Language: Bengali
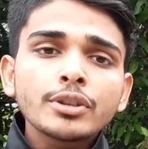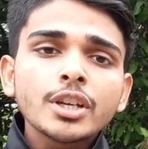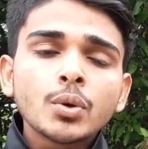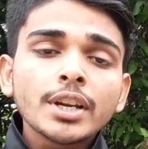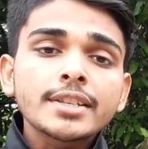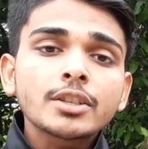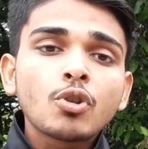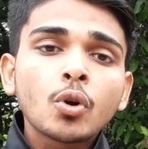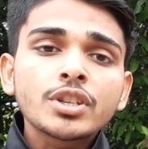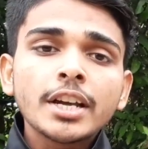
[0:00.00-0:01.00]
হচ্ছে নোটিশটা
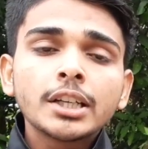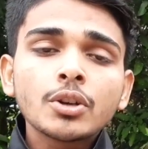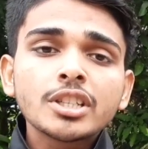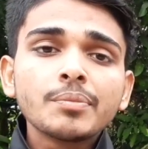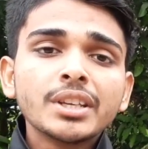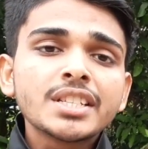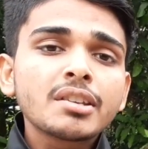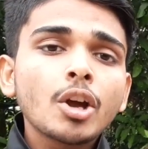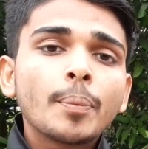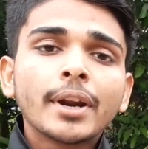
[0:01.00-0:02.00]
শো করছে এটা হচ্ছে
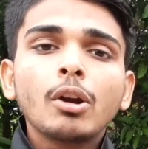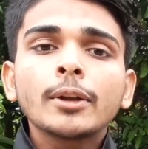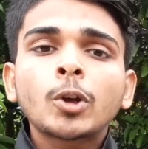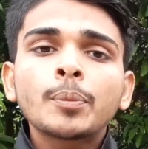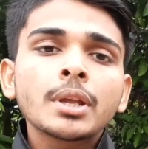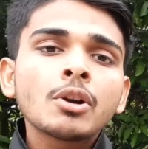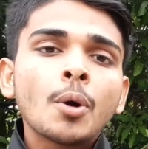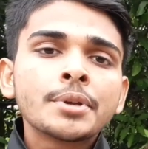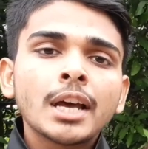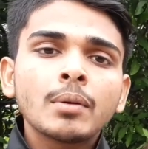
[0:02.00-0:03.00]
মিনিস্ট্রি অফ রেলওয়ে তরফ থেকে
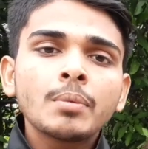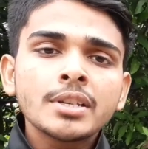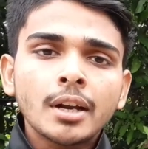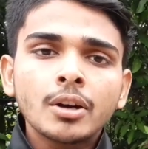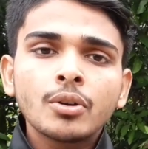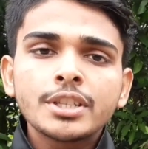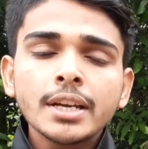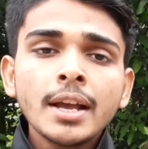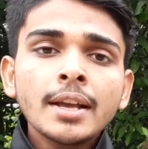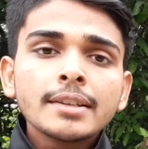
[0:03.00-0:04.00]
অফিসিয়ালভাবে জানানো হয়েছে
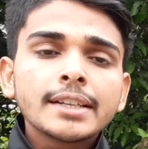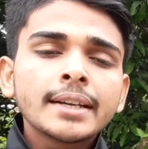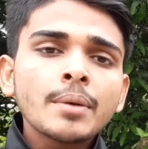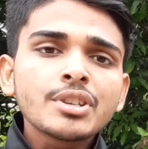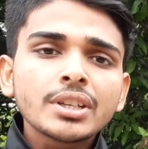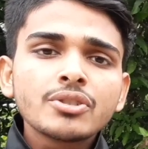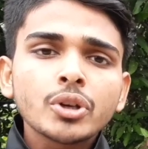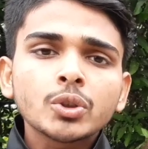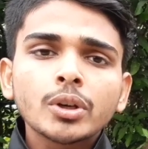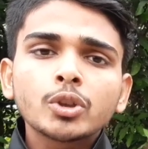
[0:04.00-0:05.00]
সেটা আমি
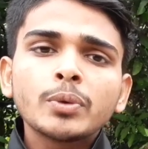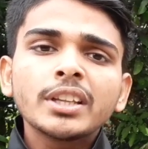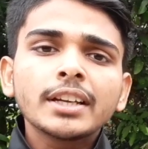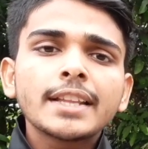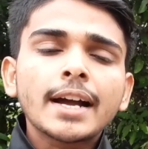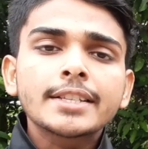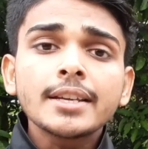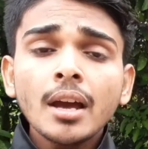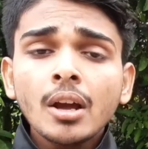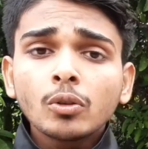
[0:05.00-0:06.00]
স্ক্রিনশট করে তোমাদেরকে দেখাচ্ছি
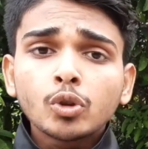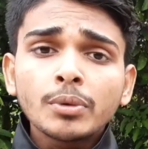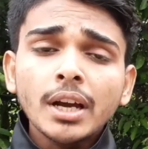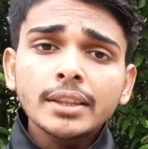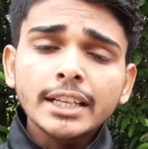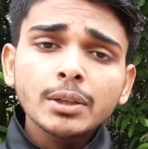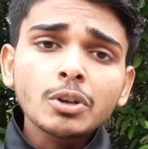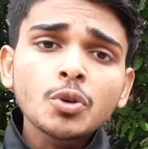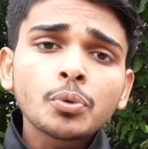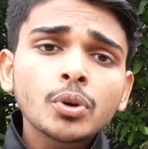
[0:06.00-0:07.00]
তোমরা দেখতে
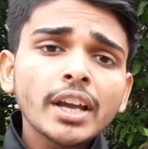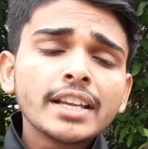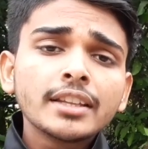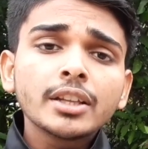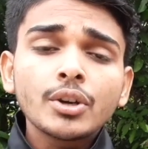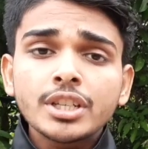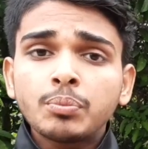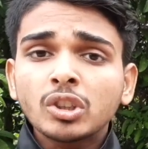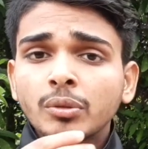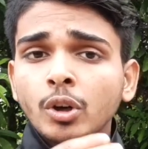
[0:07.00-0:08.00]
পাচ্ছ পুরোটা হিন্দিতে রয়েছে
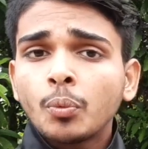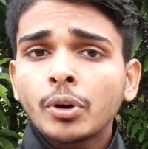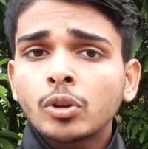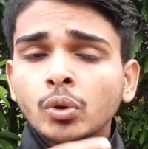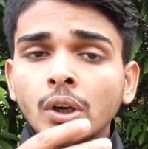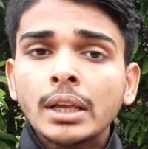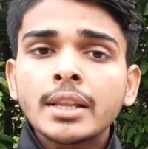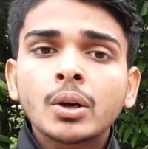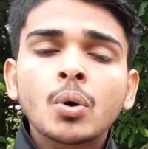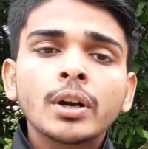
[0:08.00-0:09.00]
প্রথমের উপরে দুটো লাইন
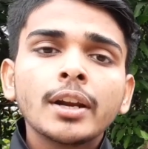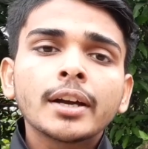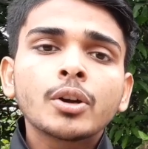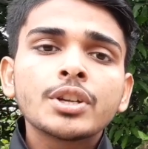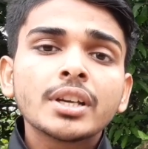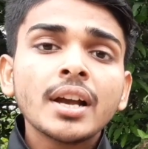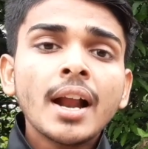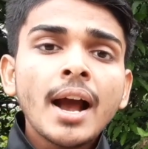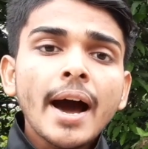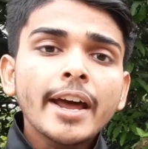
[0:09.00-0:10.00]
দেখো ওখানে লেখা রয়েছে
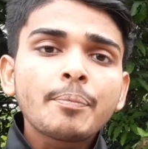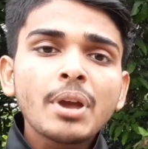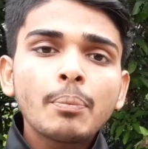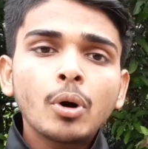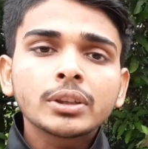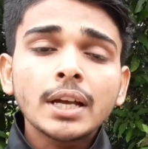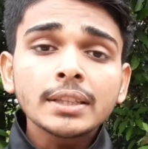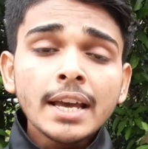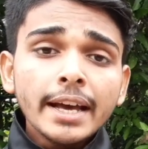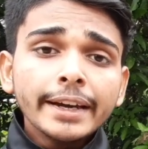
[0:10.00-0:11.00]
আরপিএফ অর্থাৎ
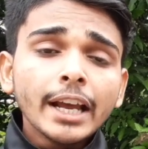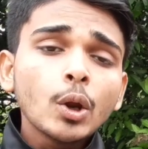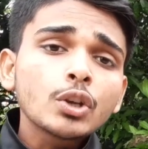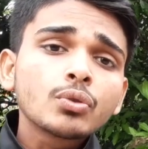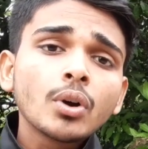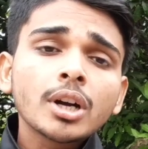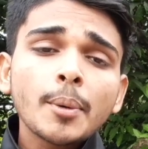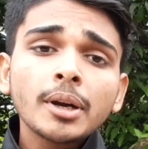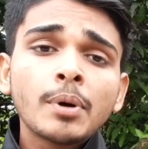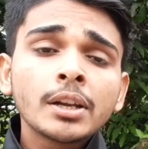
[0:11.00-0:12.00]
রেলওয়ে সুরক্ষা
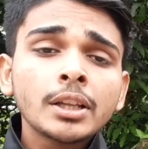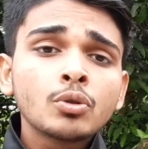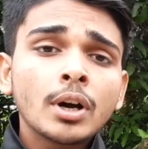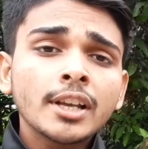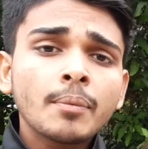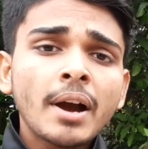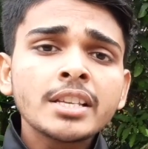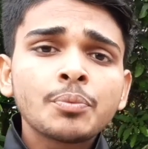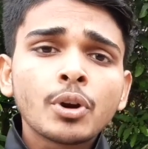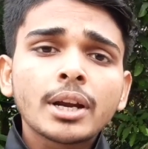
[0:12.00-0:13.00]
বল ভর্তি দু
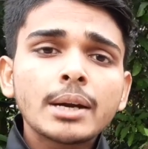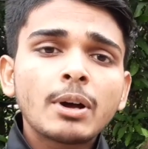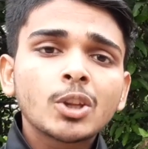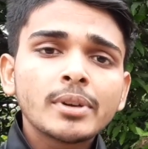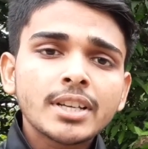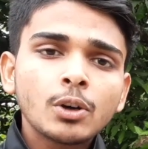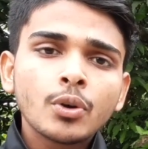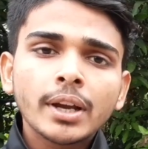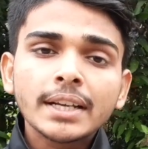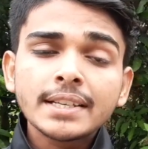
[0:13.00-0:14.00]
পরীক্ষার মাধ্যমে চালু
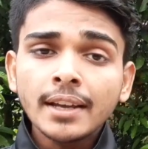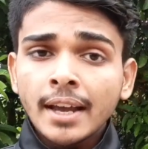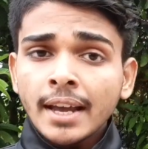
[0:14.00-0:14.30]
হয়ে গেছে